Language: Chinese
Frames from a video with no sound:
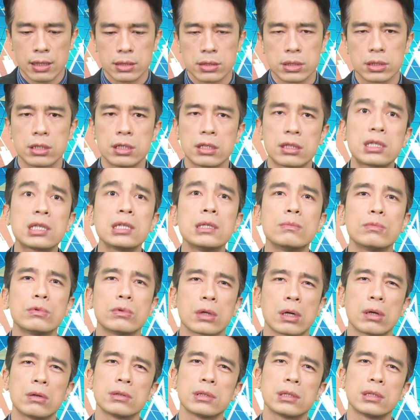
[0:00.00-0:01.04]
就是字
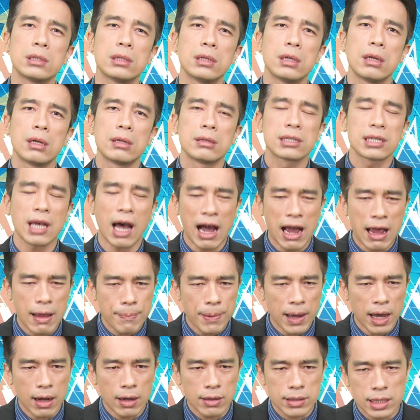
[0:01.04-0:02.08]
母公司财
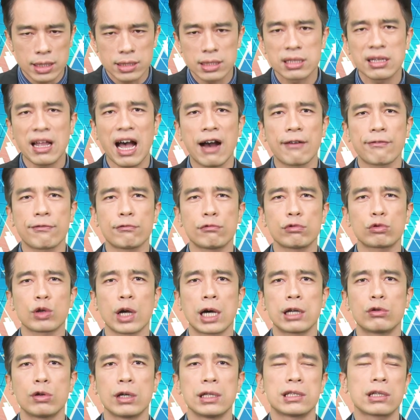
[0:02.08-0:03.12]
报也是大幅
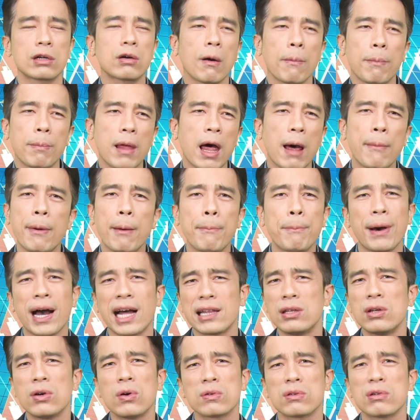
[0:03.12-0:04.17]
衰退，结果他们
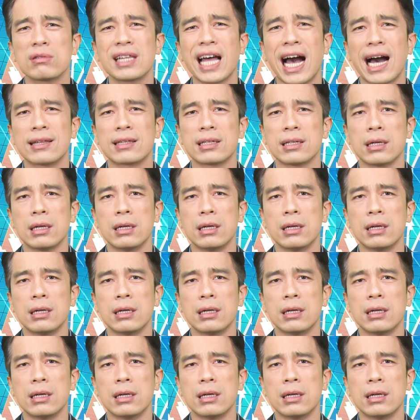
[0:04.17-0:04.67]
盘后都大跌，